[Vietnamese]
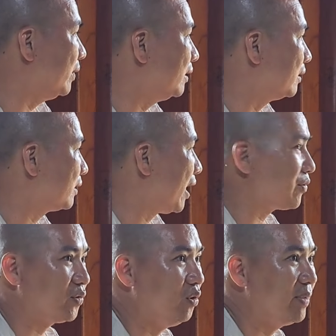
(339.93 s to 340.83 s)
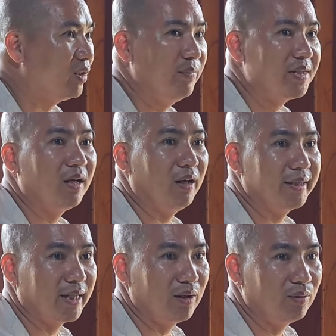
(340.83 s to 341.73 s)
mình cao số mình không biết sợ hay
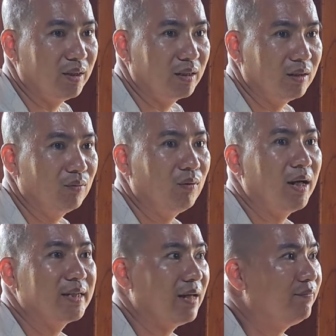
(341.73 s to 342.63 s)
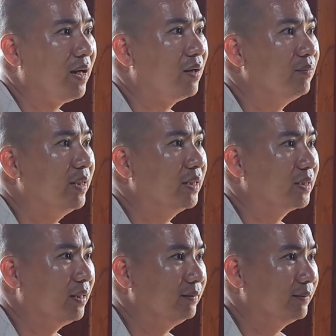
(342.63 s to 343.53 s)
sao nên là không có ai dám vào mình hay
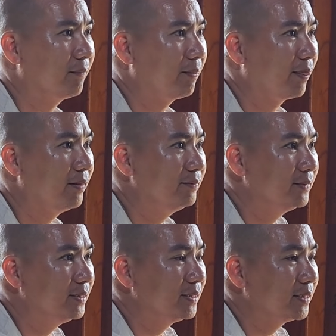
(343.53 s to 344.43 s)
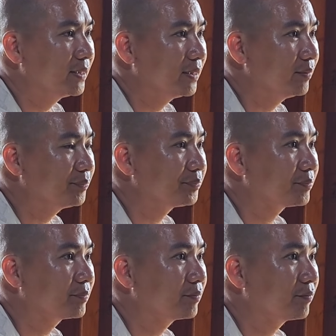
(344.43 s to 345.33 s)
sao dạ. ngay cả chủ
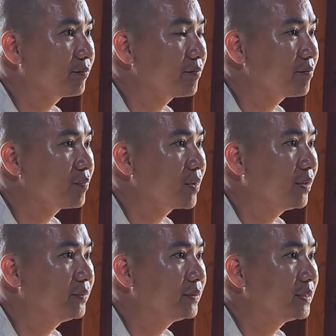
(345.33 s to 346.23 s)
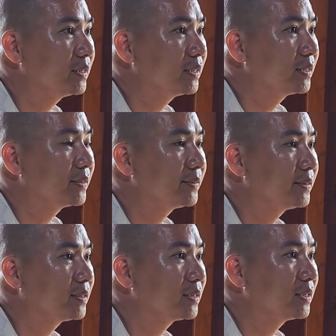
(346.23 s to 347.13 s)
nhà người ta cũng đã
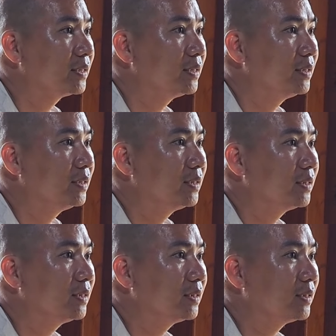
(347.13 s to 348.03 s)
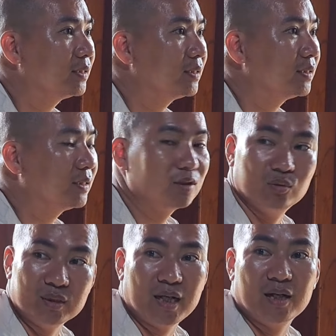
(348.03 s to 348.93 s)
dọn đi qua chỗ khác người ta ở chủ
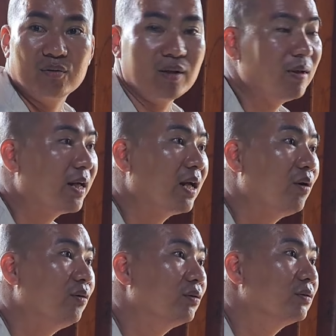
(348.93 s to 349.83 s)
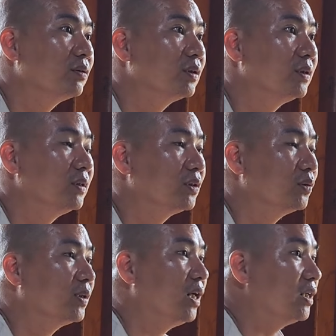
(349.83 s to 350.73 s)
nhà đâu dám ở đây đâu dạ.
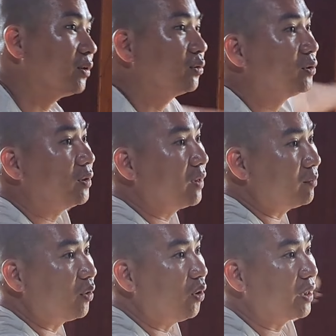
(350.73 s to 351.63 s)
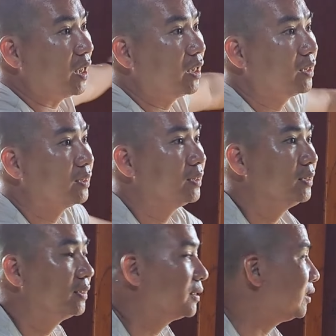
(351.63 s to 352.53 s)
chủ nhà ở trong tút trong gần bộ đội này
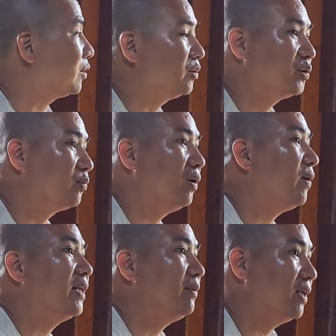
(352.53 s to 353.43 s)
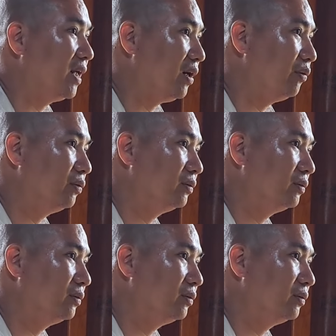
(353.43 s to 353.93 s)
nói chung không ai dám ở đây đâu